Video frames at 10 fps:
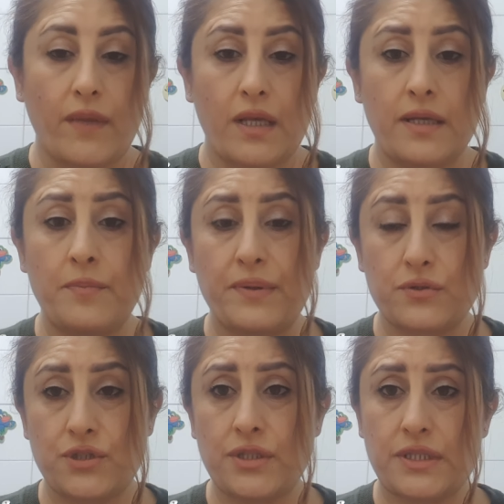И
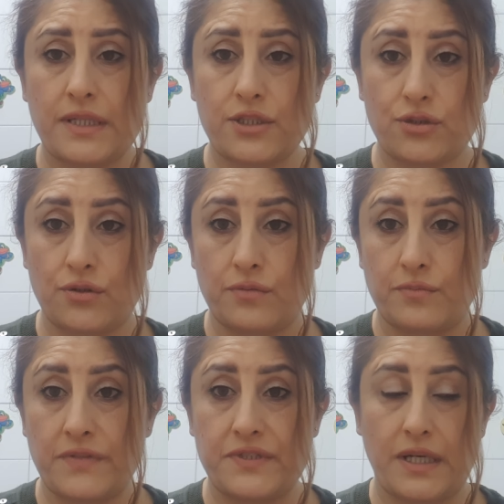получилось так, что
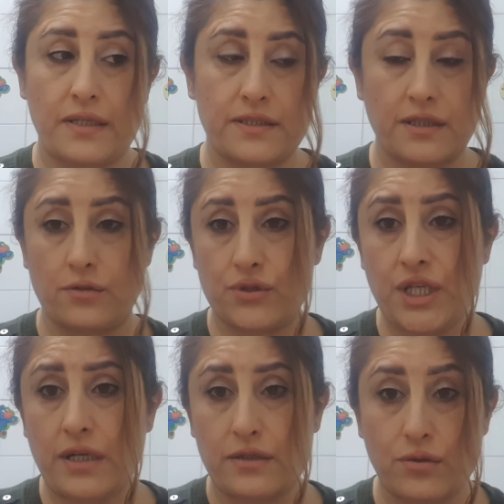мы взяли тех людей,
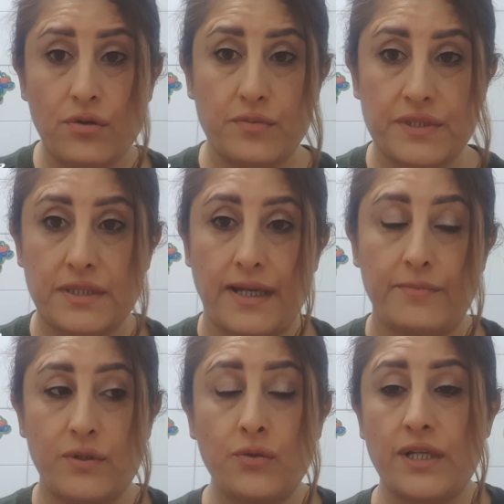которых мы знаем.
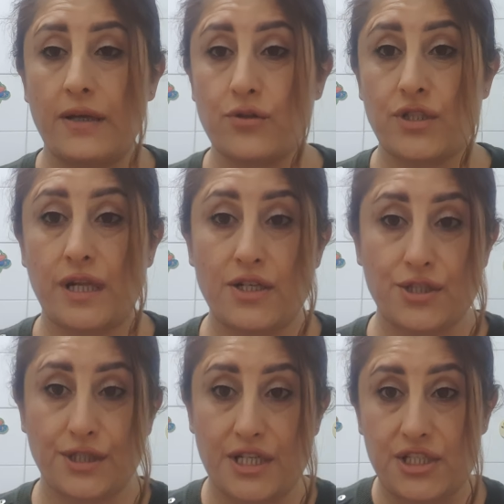Но ну, я уже дальше,
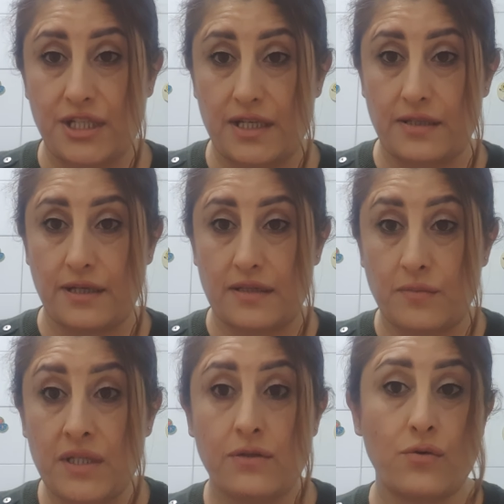я ж не
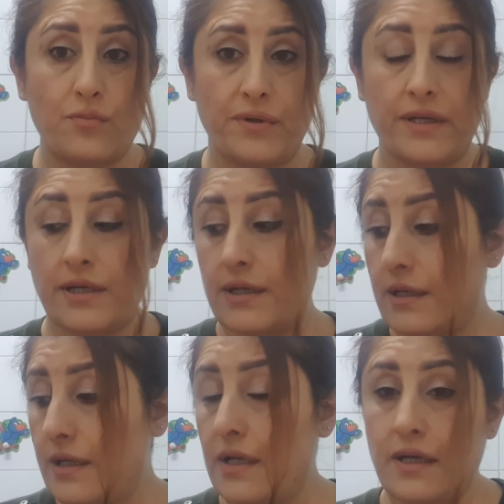админ группы,
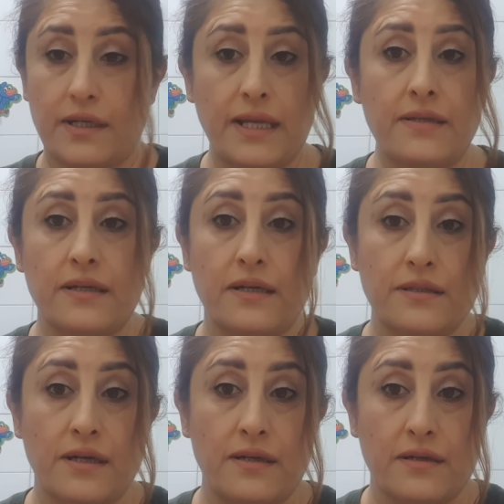я не
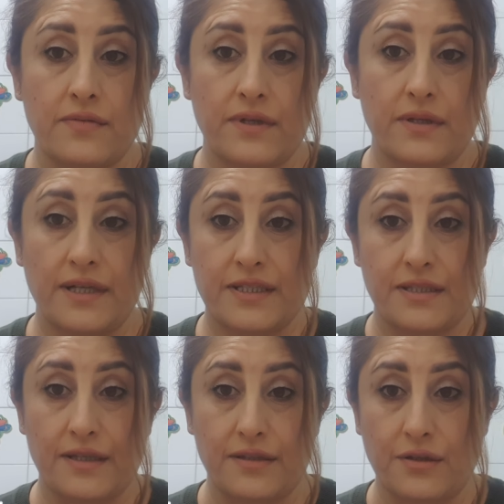контролировала э,
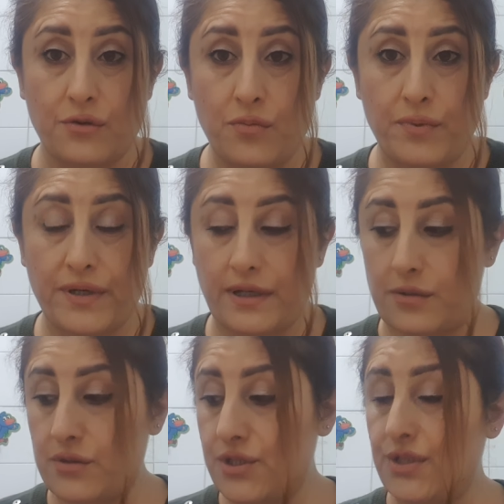этой группы,
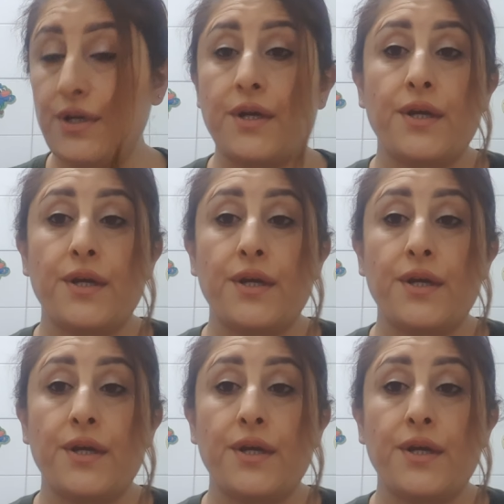короче.